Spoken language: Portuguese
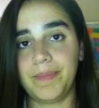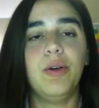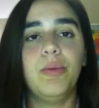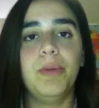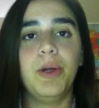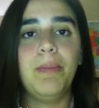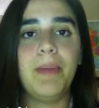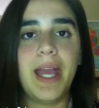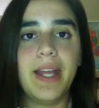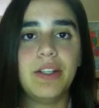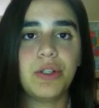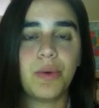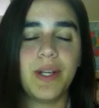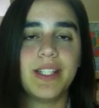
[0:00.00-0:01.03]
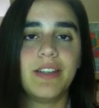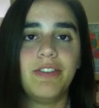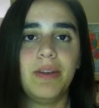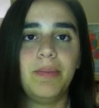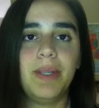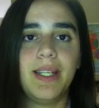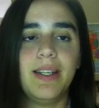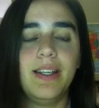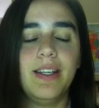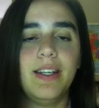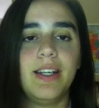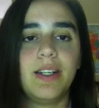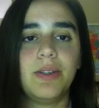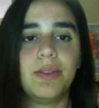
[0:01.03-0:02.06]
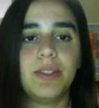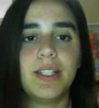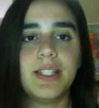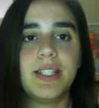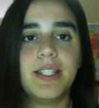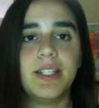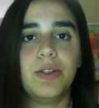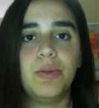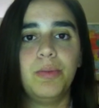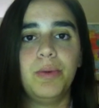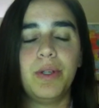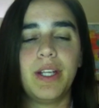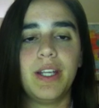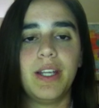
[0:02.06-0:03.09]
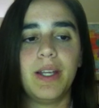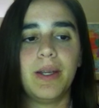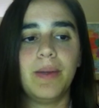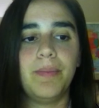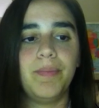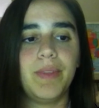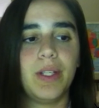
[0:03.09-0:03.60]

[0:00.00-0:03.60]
O meu match com essa família aconteceu porque